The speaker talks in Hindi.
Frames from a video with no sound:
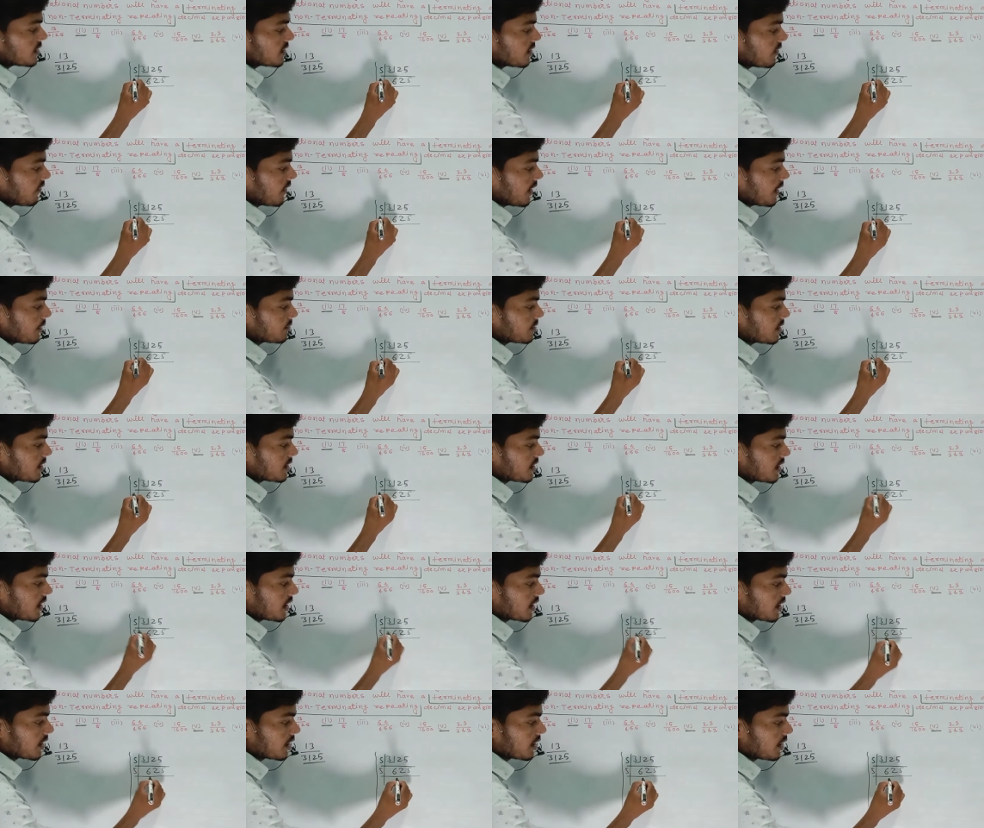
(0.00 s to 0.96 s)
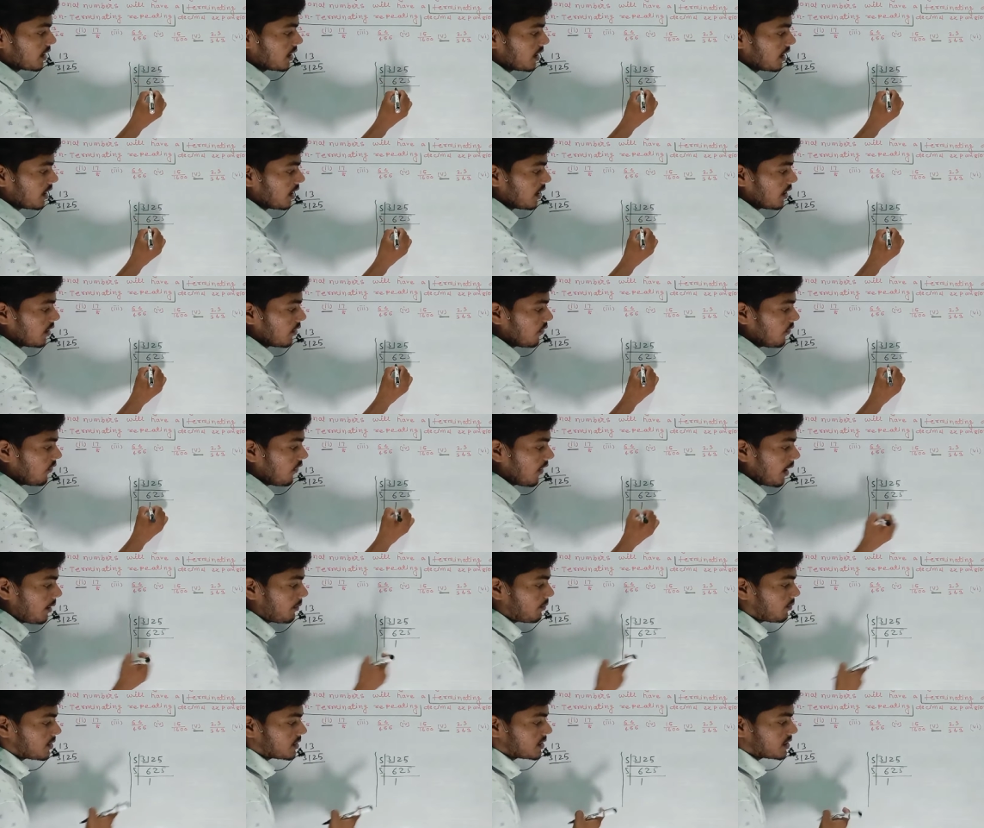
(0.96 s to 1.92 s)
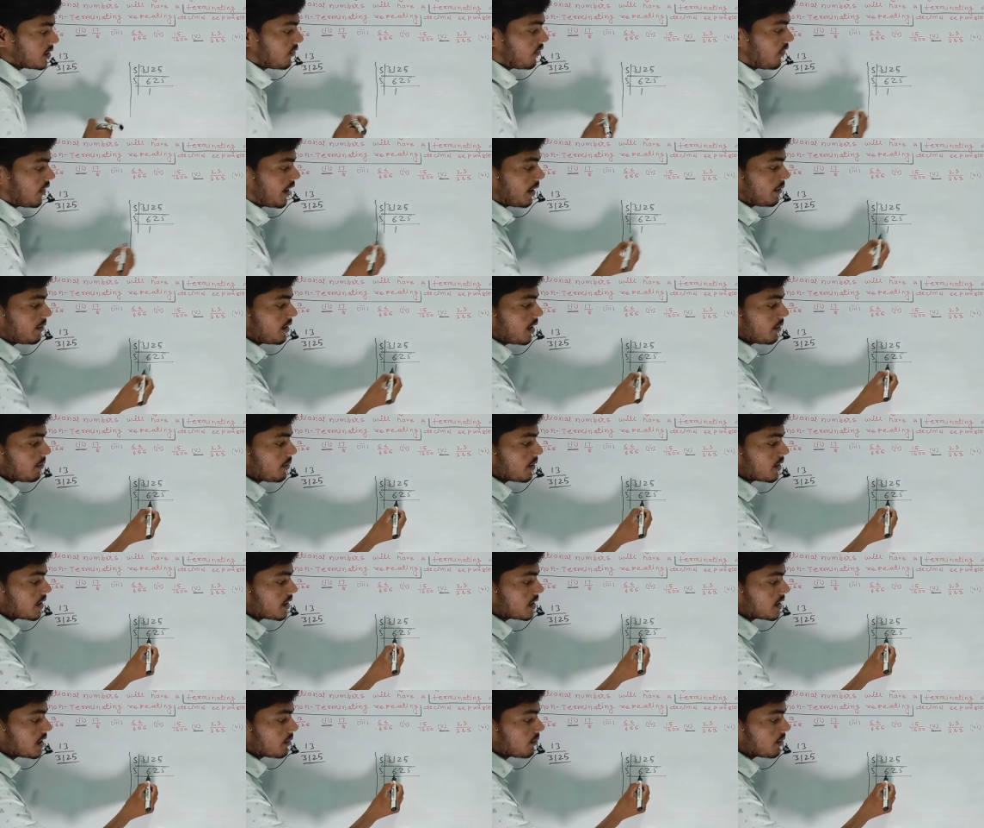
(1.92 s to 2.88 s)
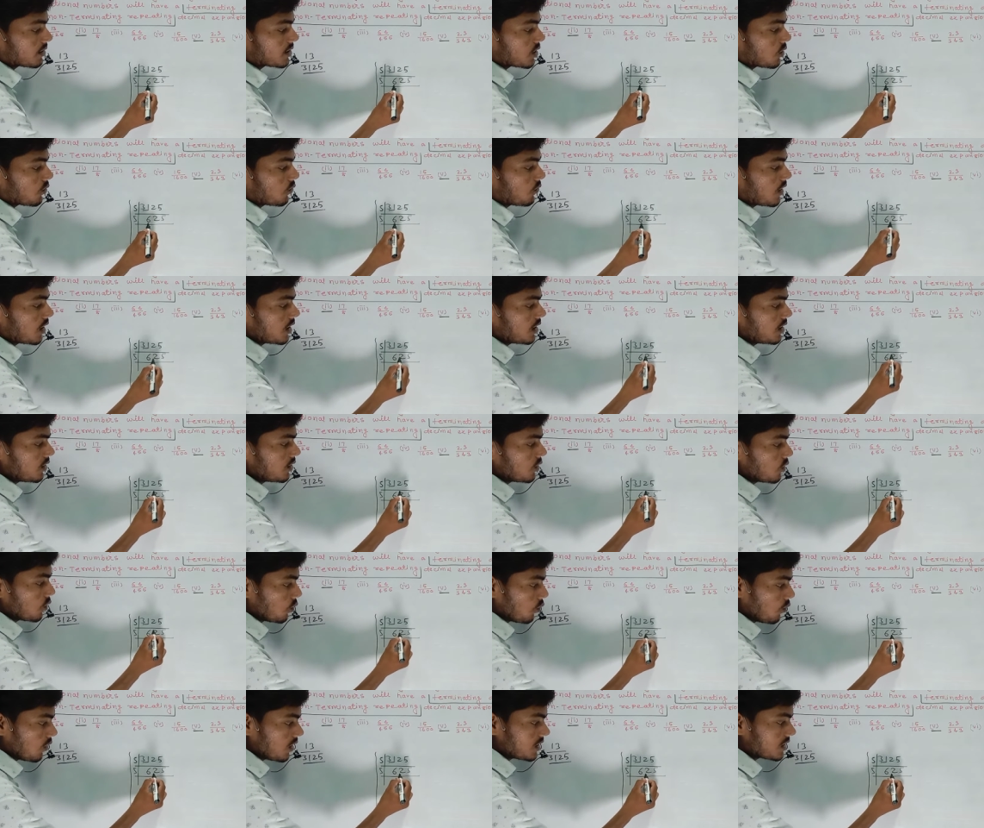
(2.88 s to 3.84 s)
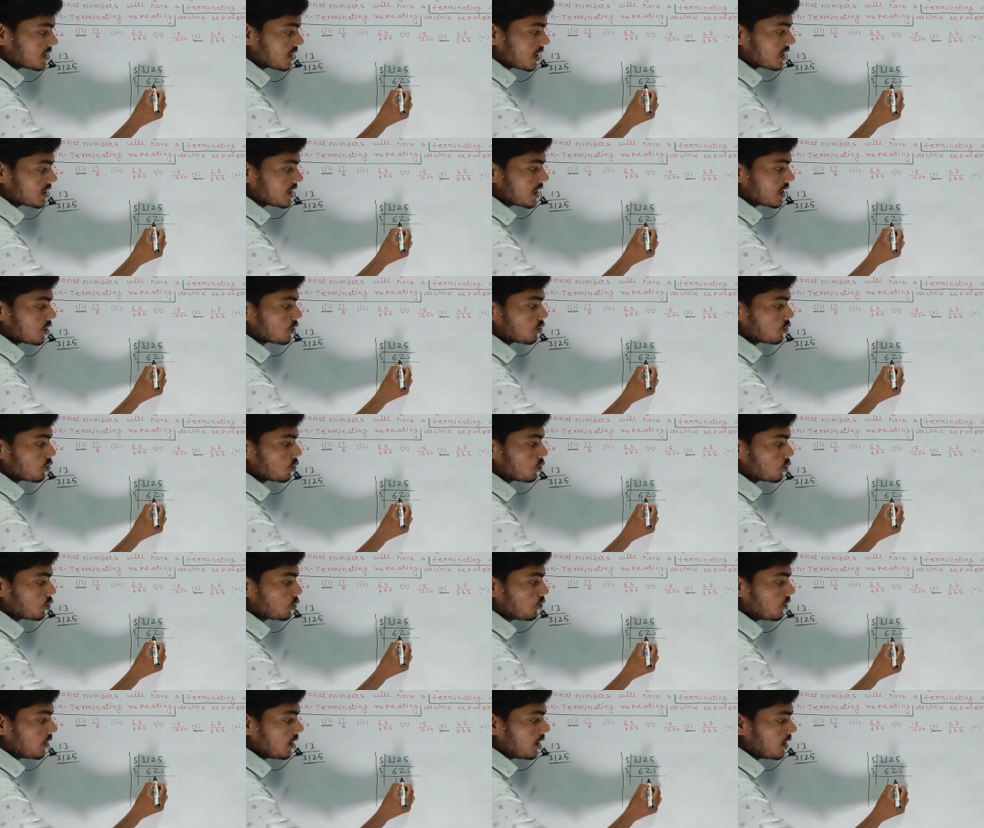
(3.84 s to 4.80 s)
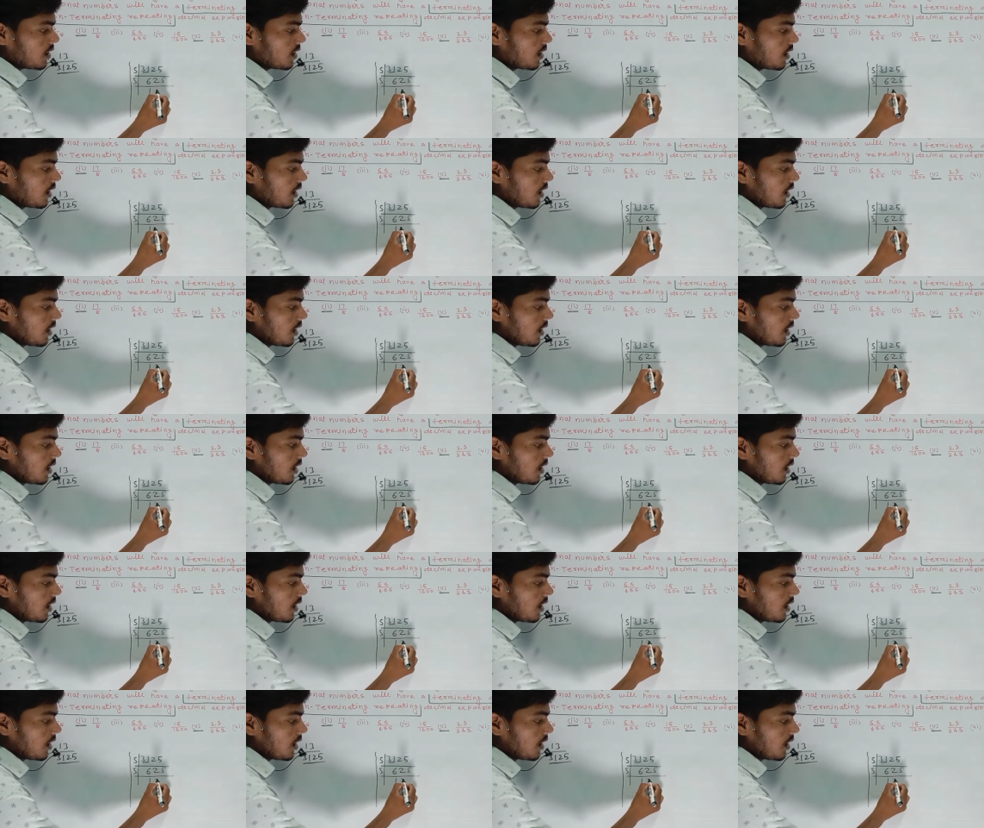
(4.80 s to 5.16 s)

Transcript: फिर से फाइव से ले जाएंगे फाइव वन जब फाइव यहाँ पर कितना बचा वन वन चला जाएगा तो ट्वेल्व